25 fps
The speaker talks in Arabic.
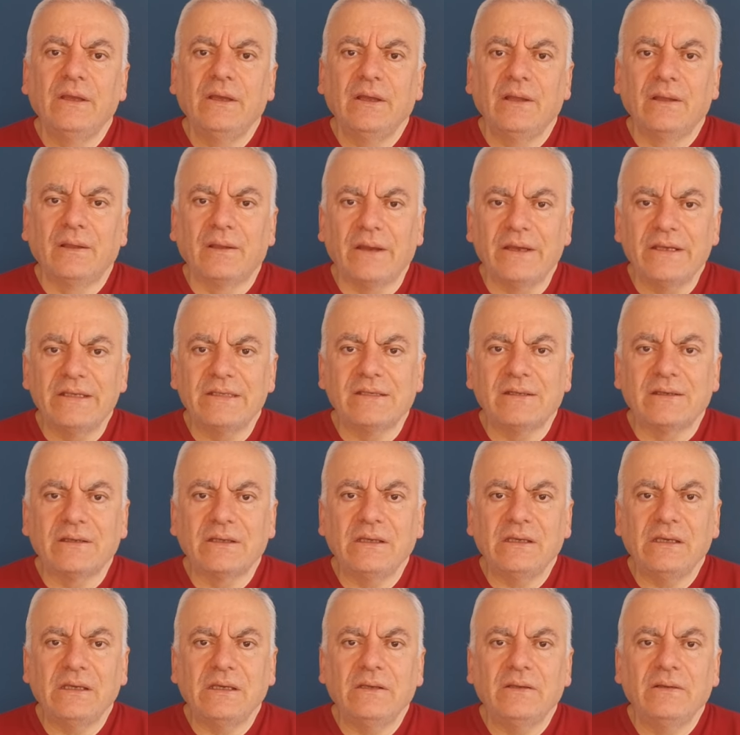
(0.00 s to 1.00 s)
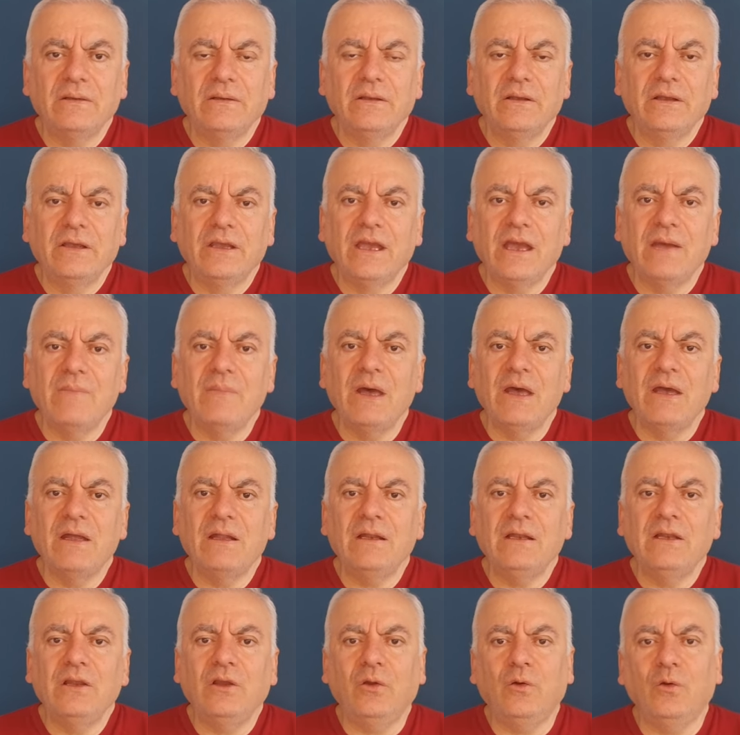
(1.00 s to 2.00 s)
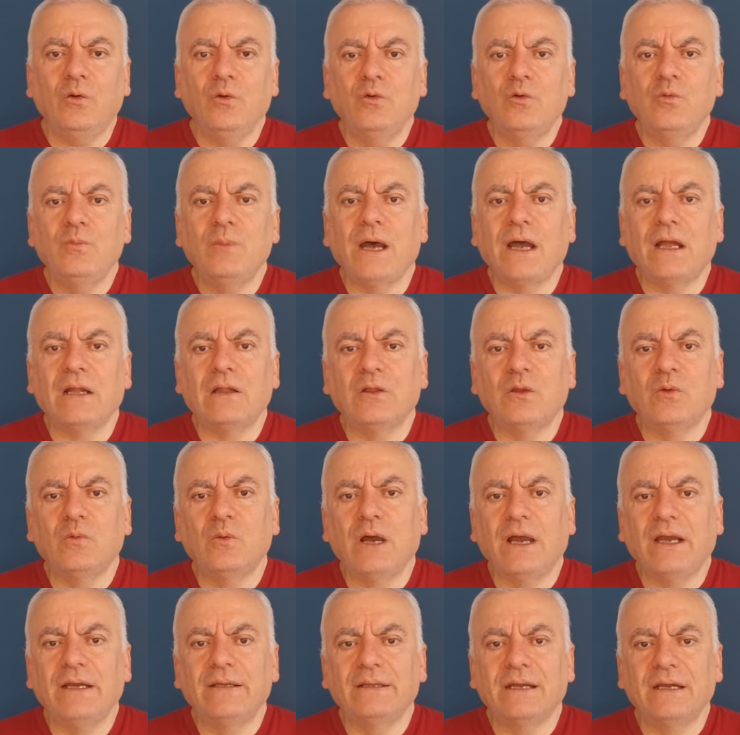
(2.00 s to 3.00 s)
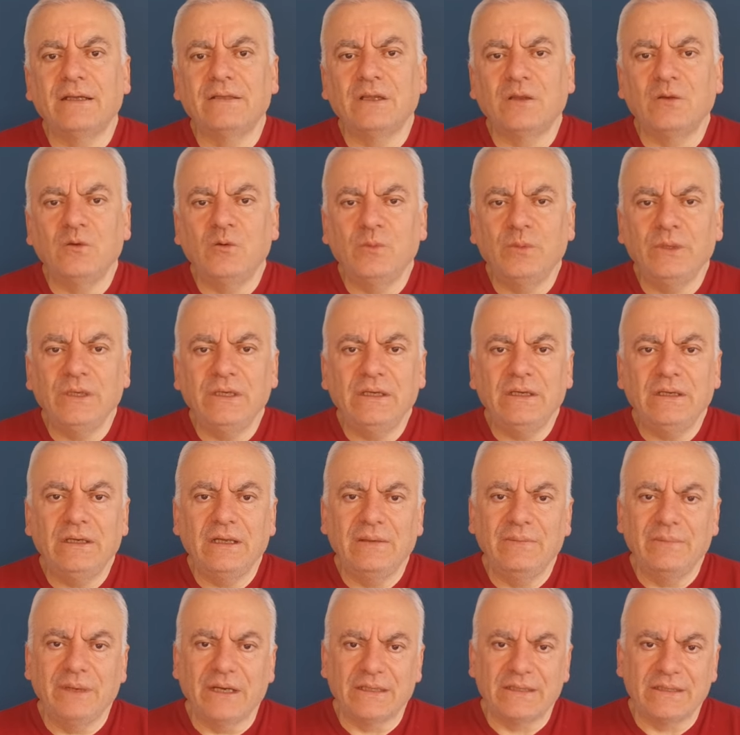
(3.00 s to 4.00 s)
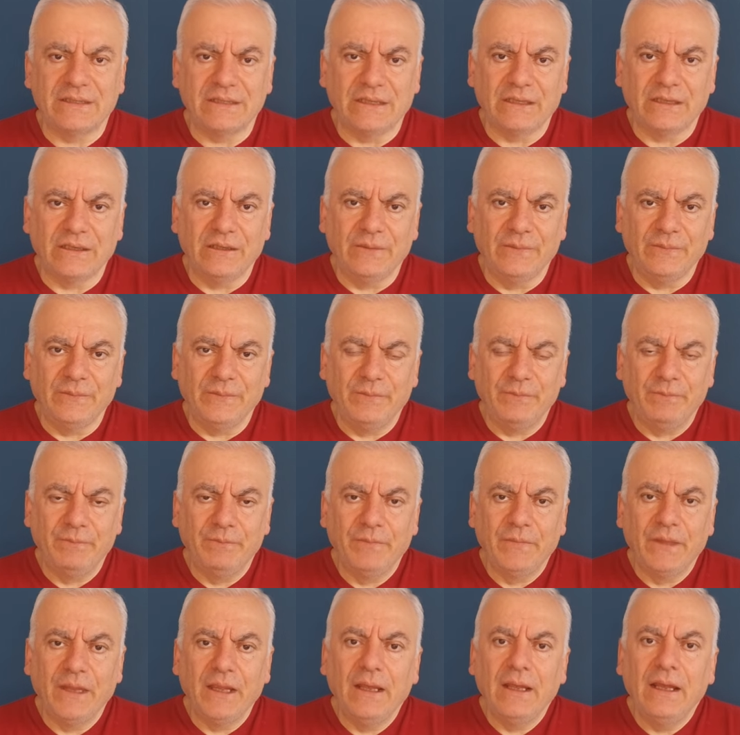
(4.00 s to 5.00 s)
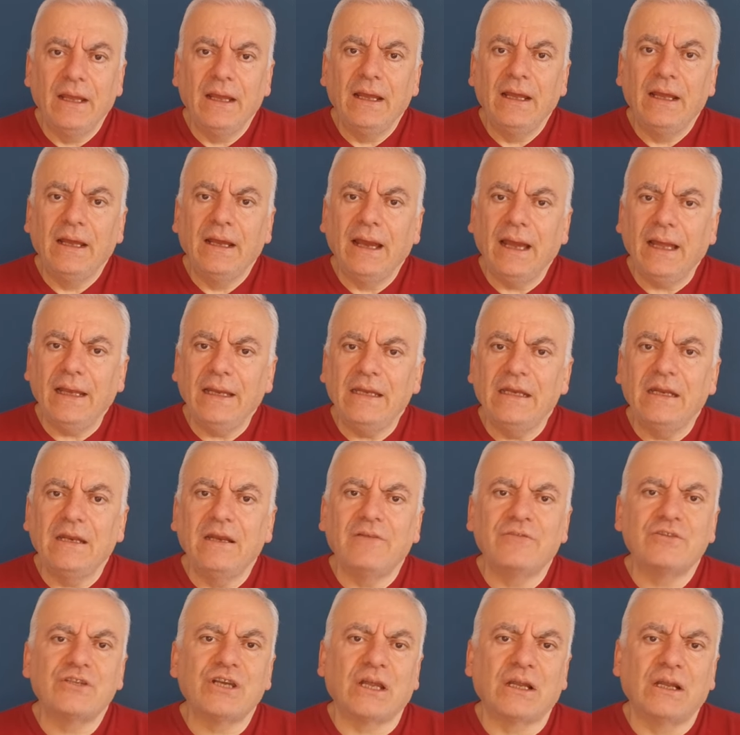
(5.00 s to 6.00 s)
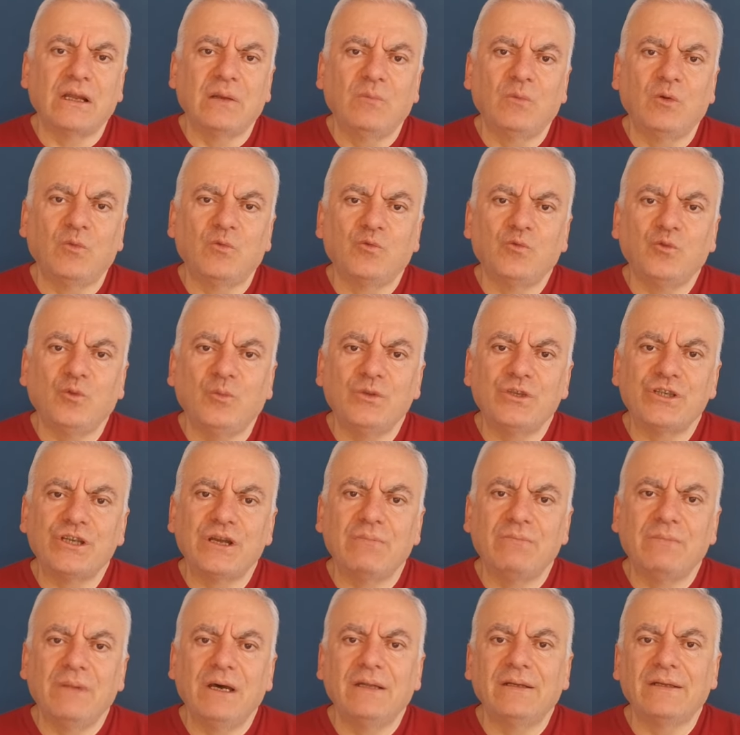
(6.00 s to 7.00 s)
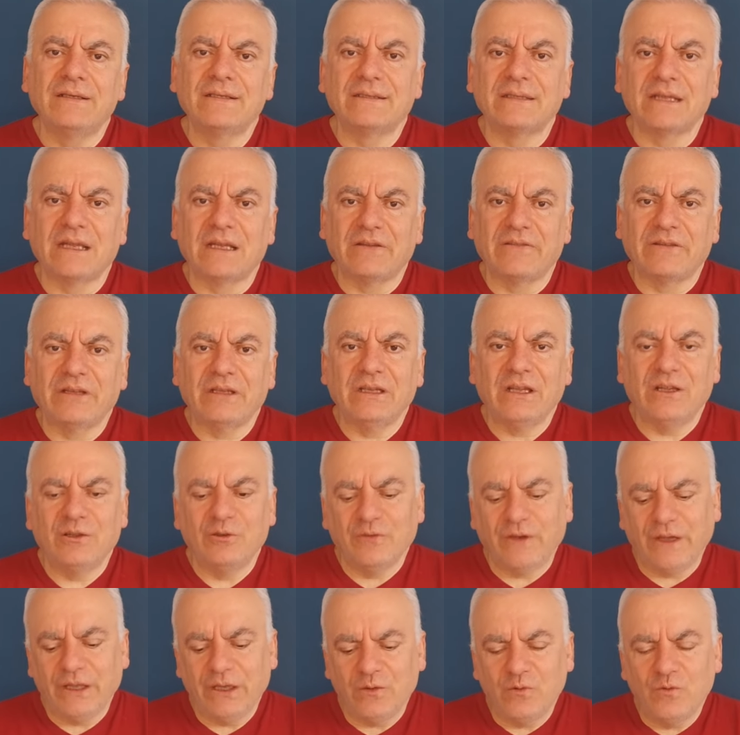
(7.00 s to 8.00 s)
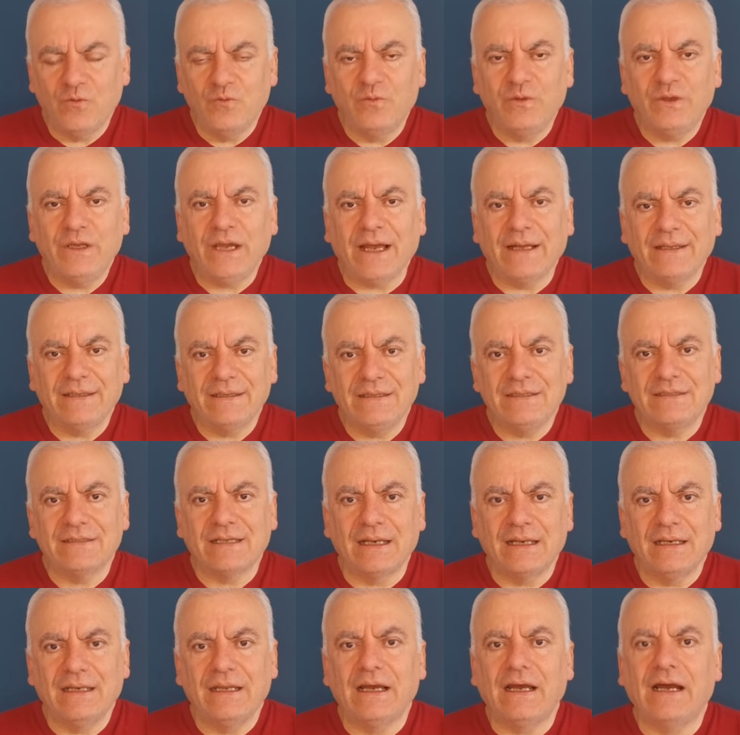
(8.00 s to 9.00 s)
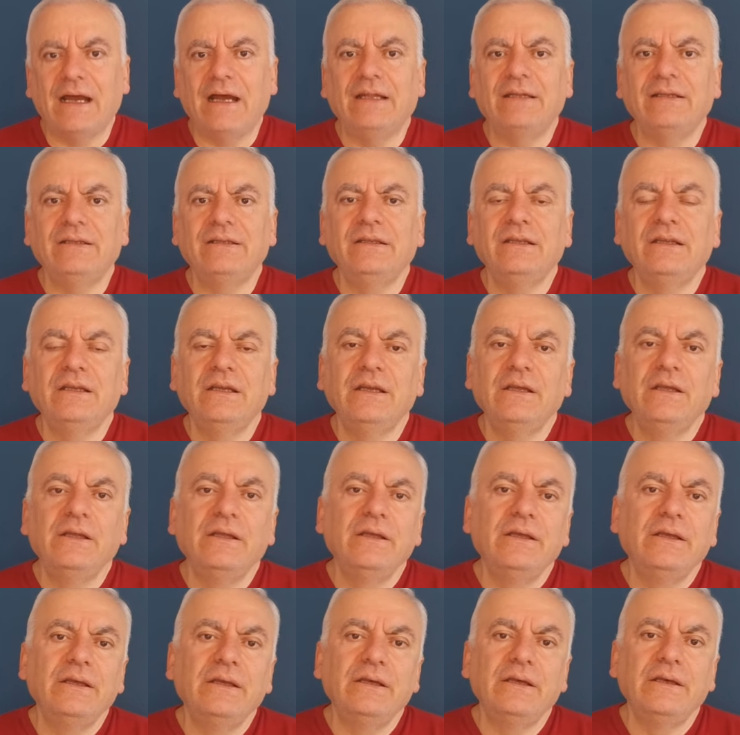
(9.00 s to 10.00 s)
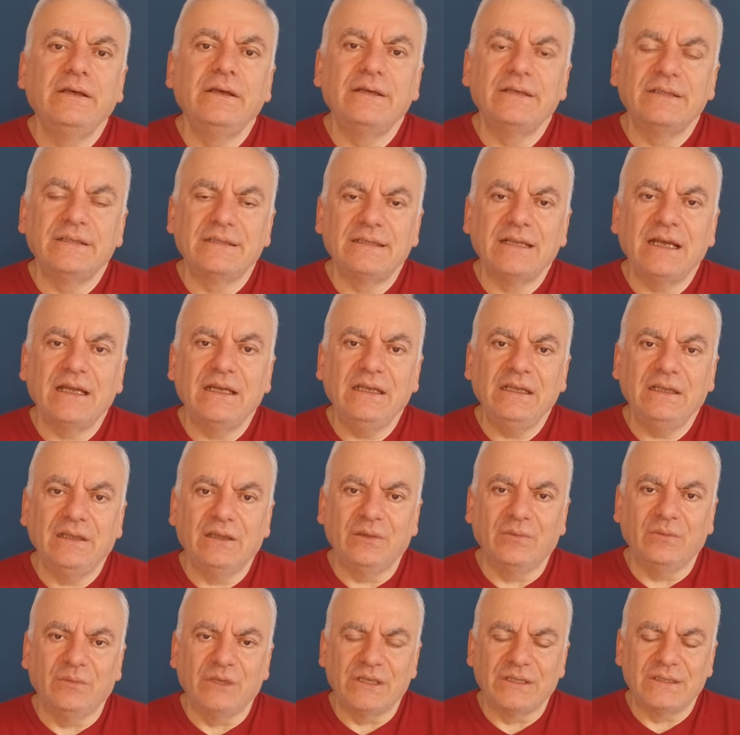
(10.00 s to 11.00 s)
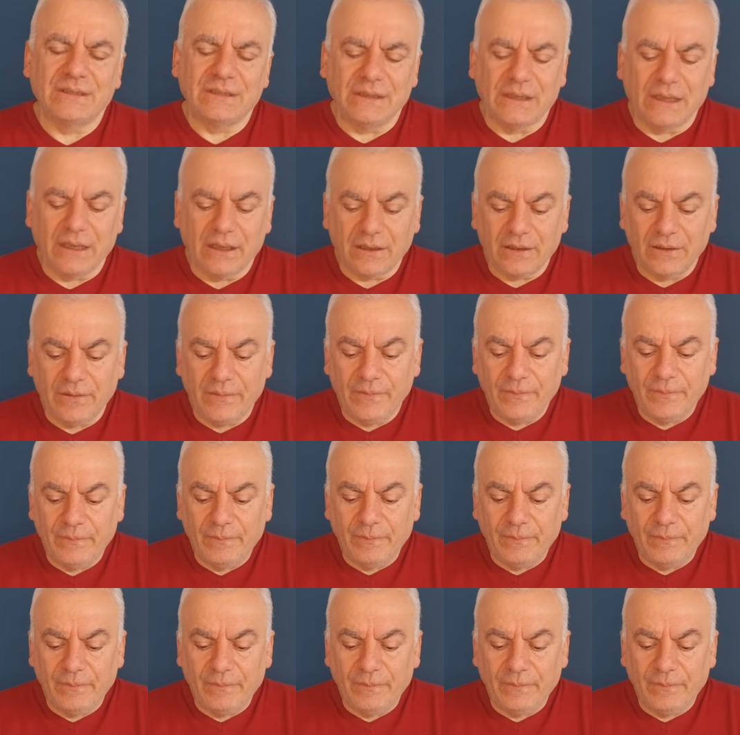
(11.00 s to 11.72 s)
القيصرية كمان لحقوا بعت له واحد قتله بالمكسيك خلينا نرجع للموضوع مشان ما نستطرد لأنه رح يكون في حديث هلأ عن آه، ستالين ضمن السياق